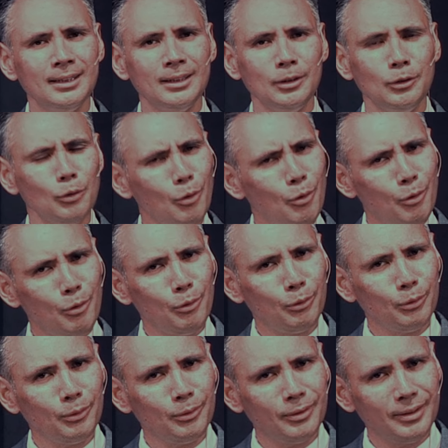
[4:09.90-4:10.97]

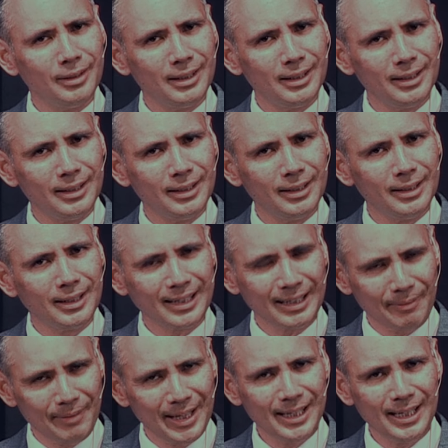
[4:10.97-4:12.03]
no
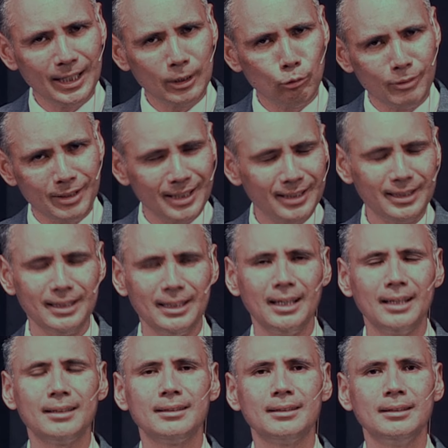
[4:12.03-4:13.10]
revela tu
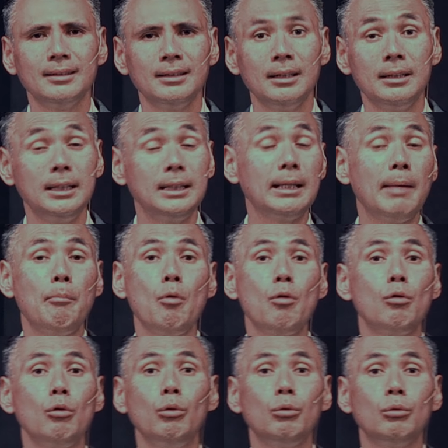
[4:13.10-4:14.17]
identidad, ni
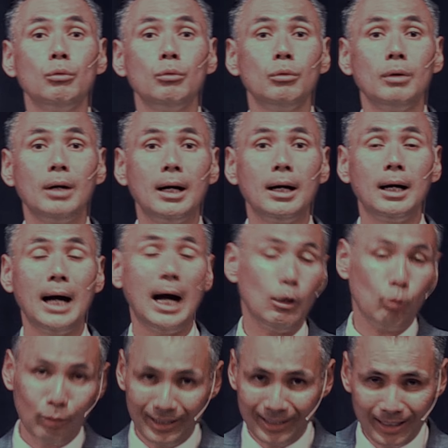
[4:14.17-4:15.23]
tampoco a
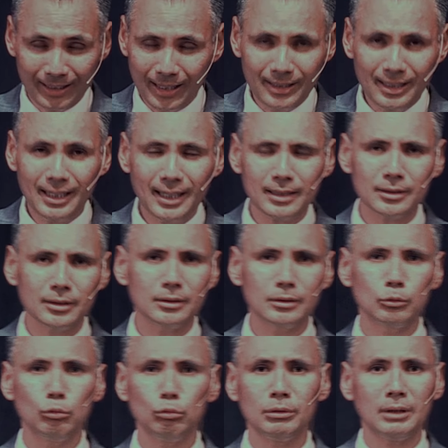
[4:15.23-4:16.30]
lo que te dedicas,
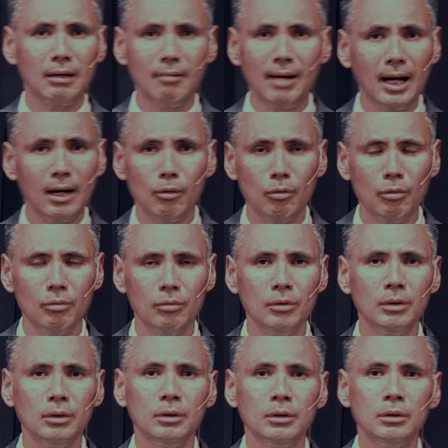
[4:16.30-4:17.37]
tu trabajo,
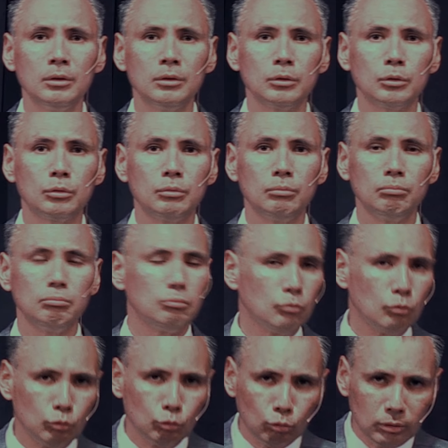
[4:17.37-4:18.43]

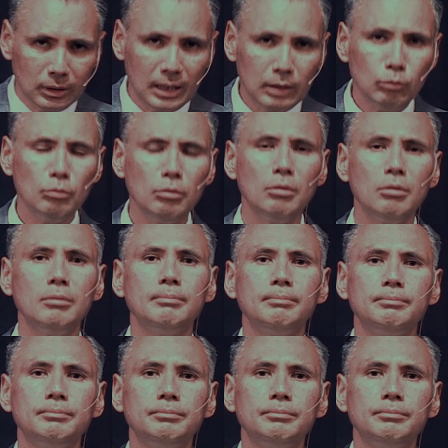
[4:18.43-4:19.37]
tu título,